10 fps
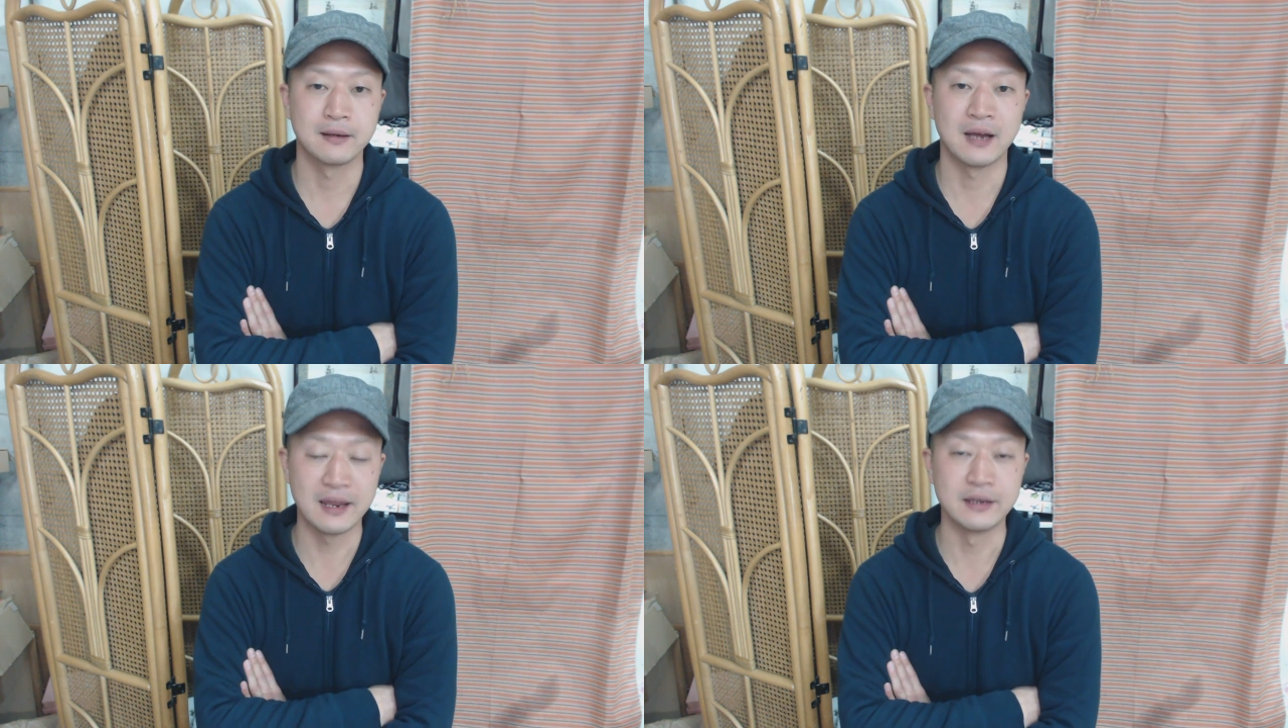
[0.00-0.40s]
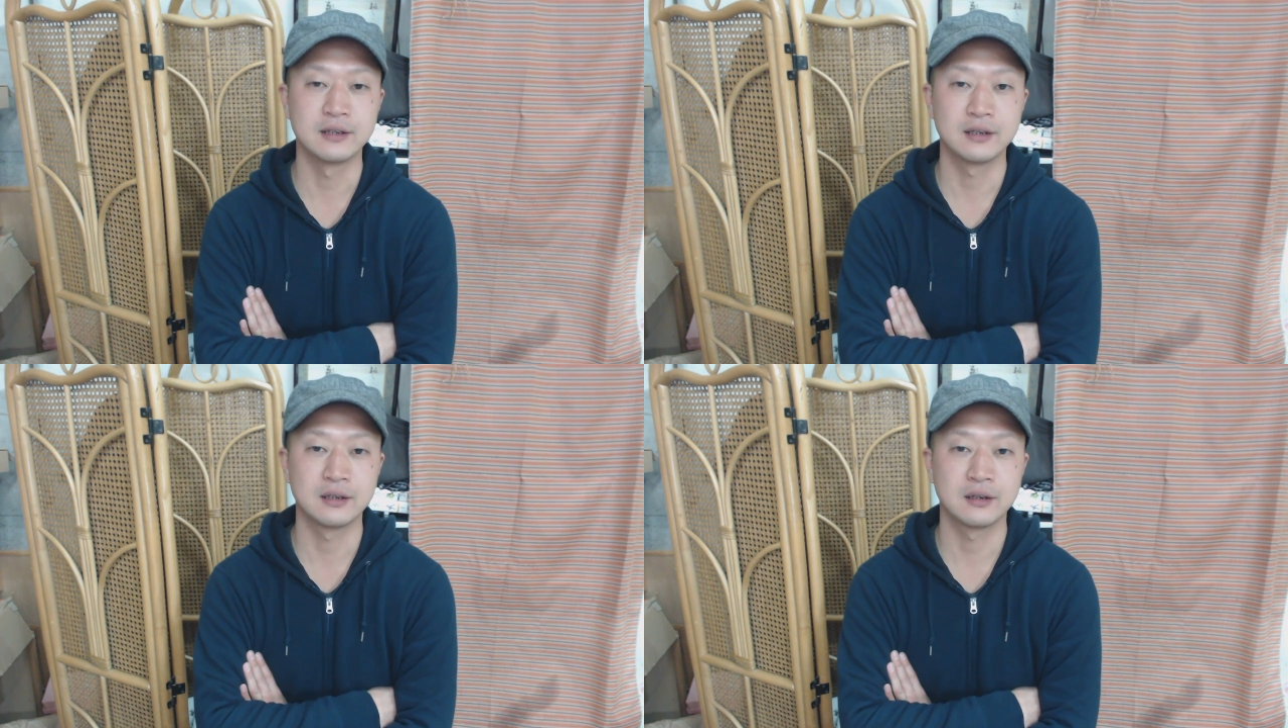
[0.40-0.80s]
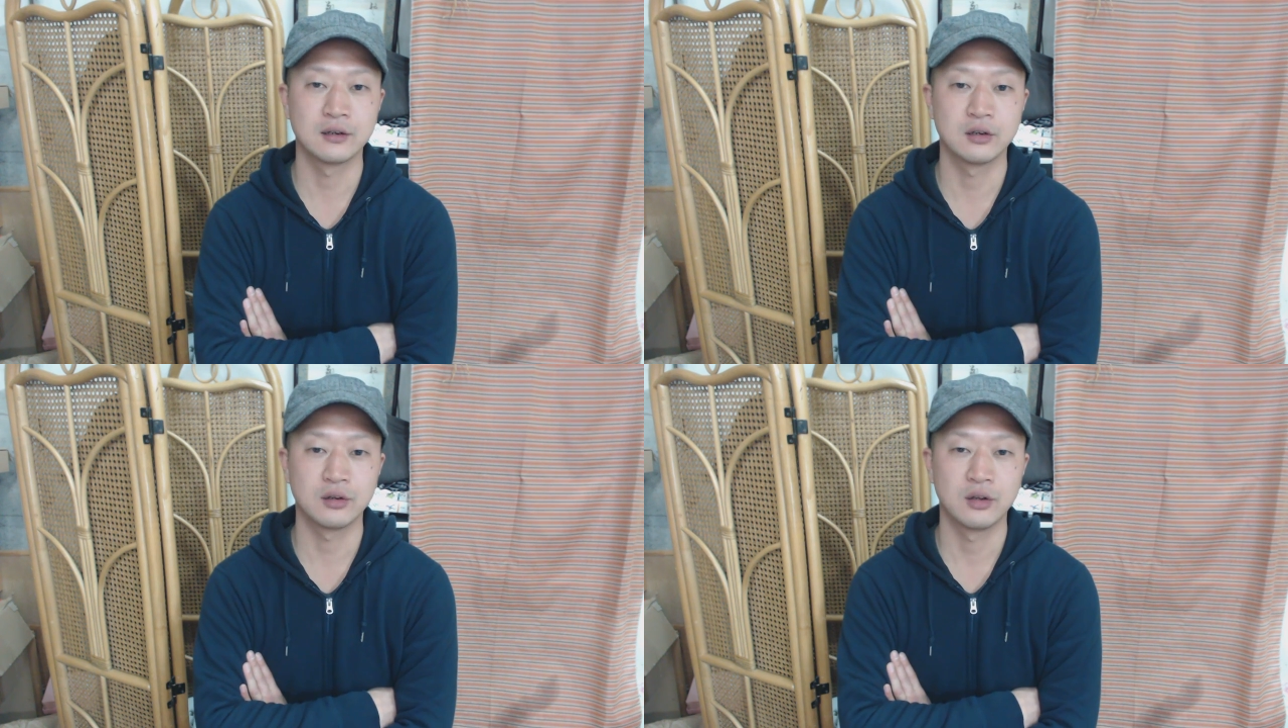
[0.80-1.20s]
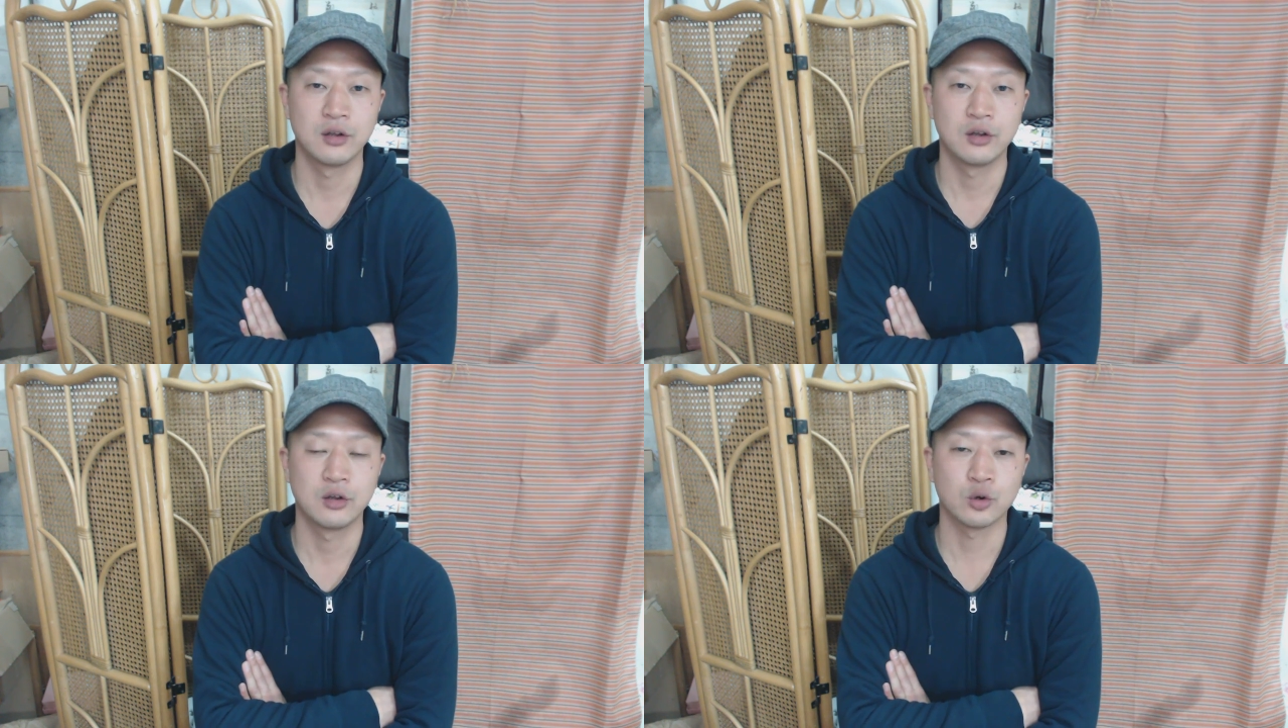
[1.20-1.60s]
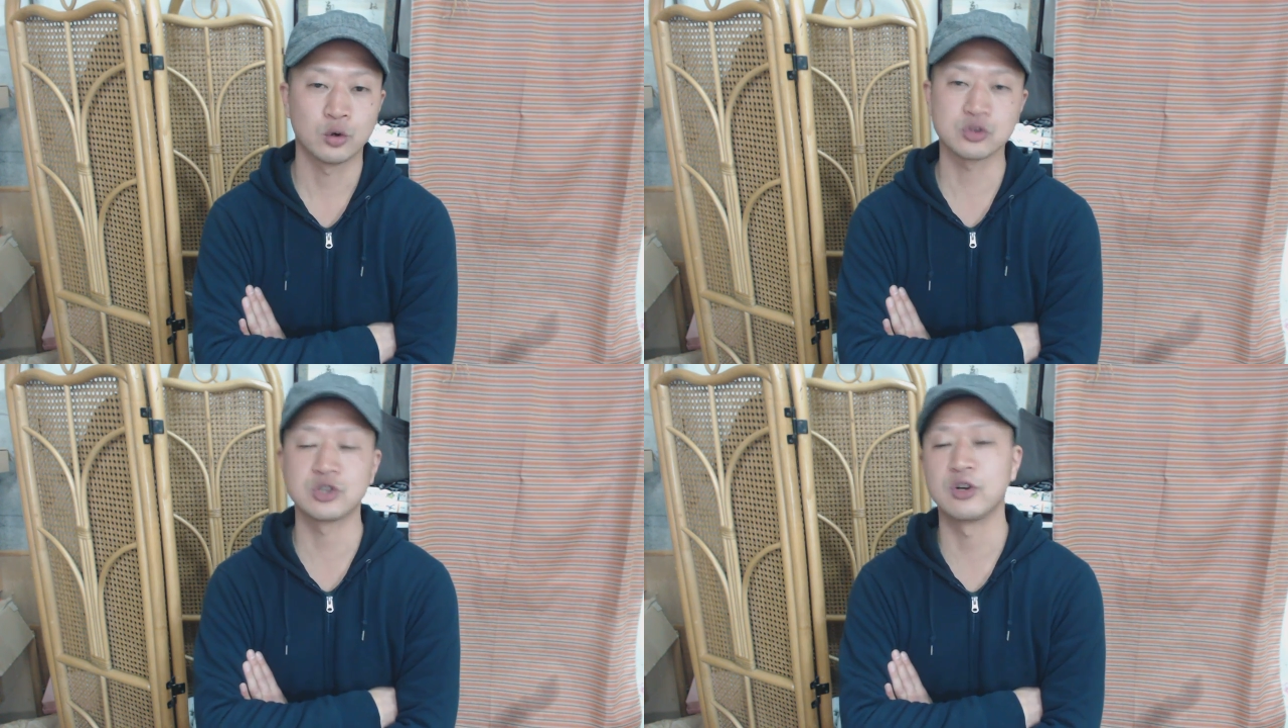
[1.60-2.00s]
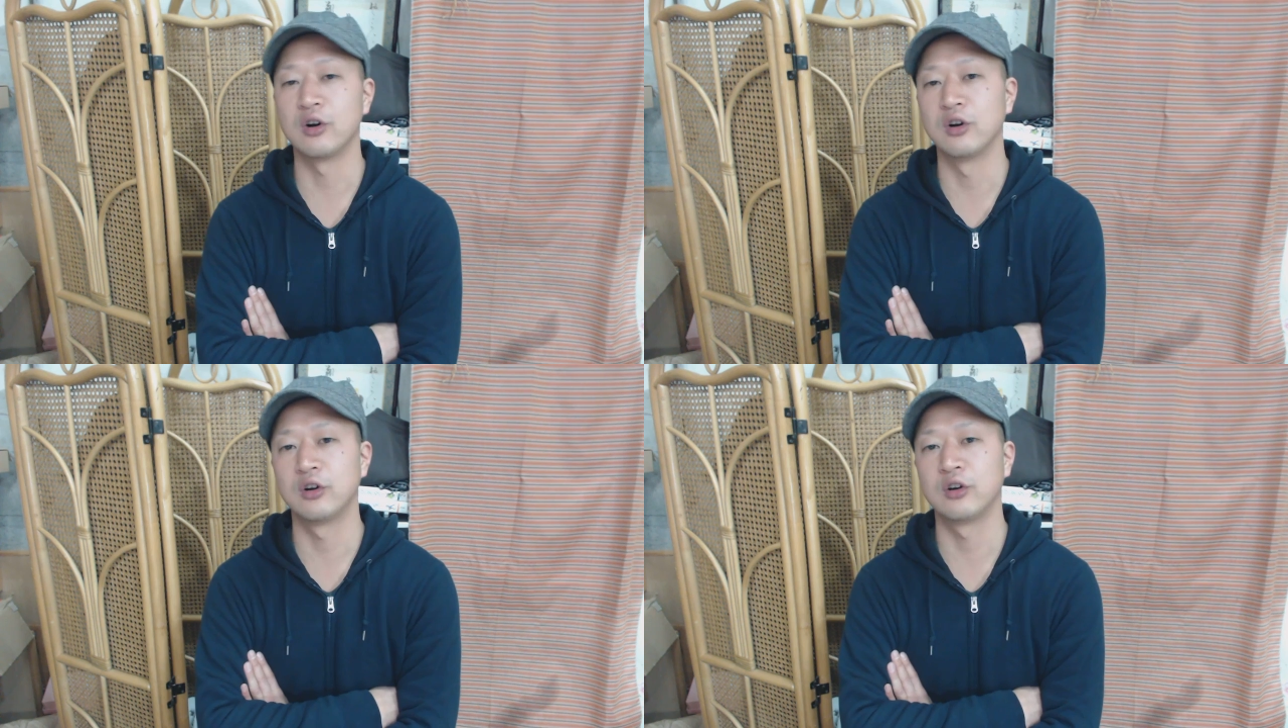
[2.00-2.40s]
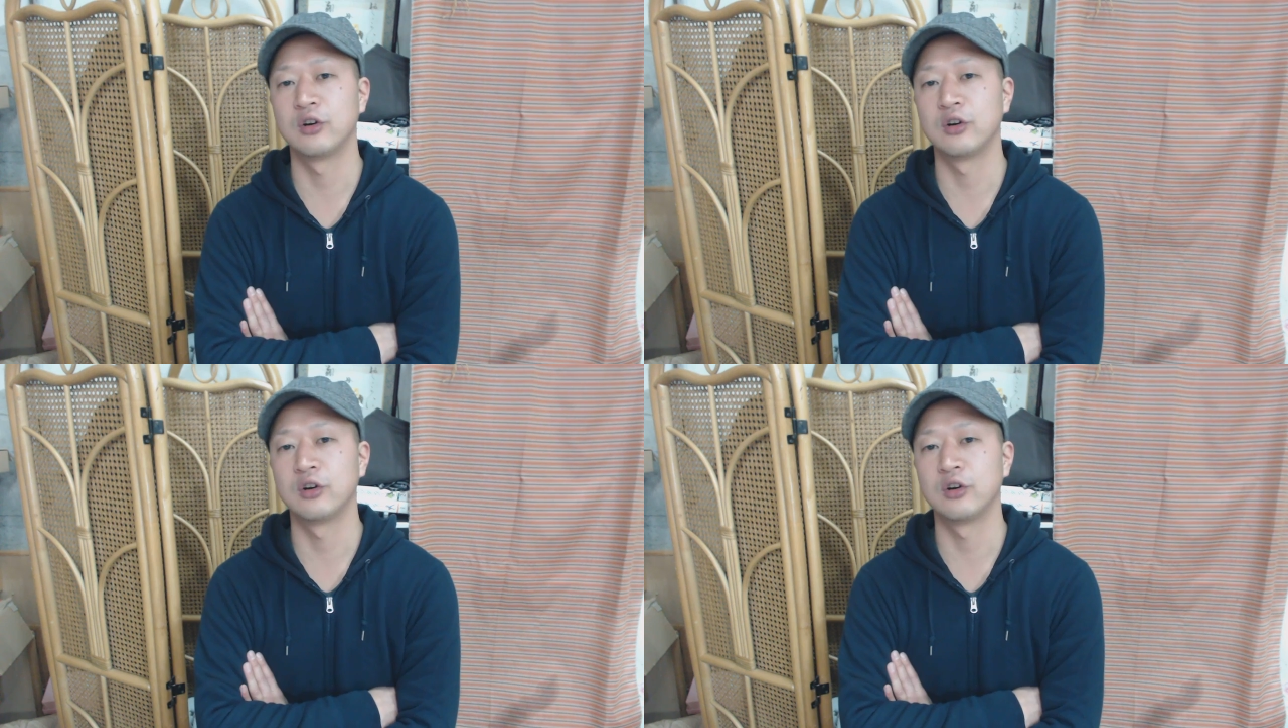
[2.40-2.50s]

はい。今年の、